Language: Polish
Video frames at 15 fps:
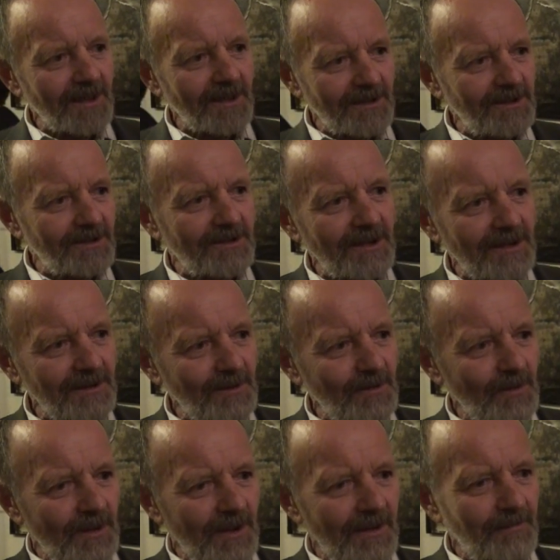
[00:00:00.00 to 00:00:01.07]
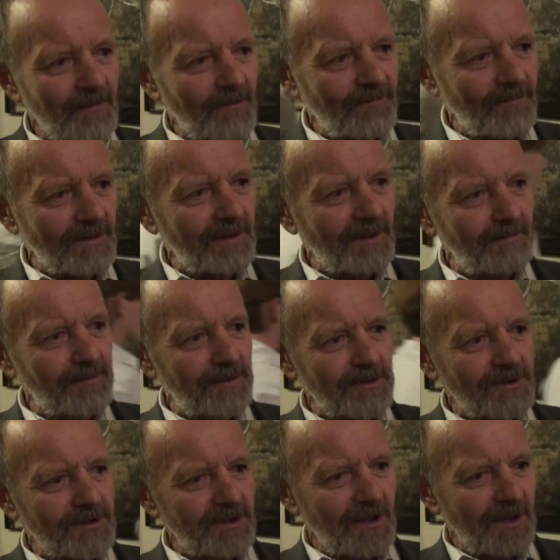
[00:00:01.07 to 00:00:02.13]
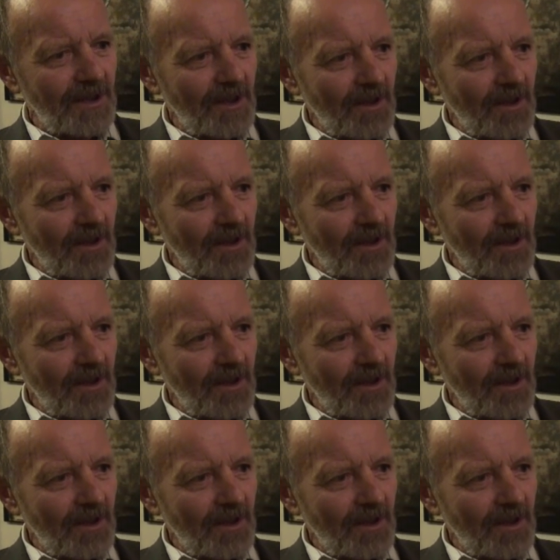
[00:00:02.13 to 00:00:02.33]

architektura powinna być